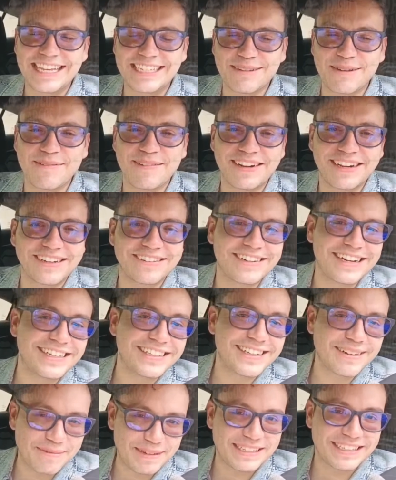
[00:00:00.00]
Ahí si me ven en
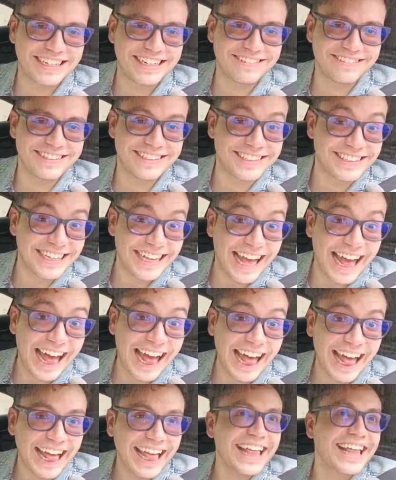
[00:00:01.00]
Grindr me escriben.
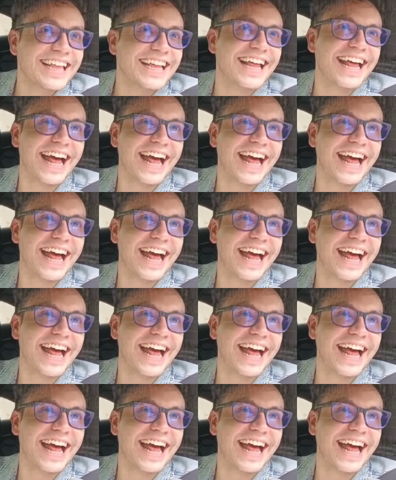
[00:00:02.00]
Ah.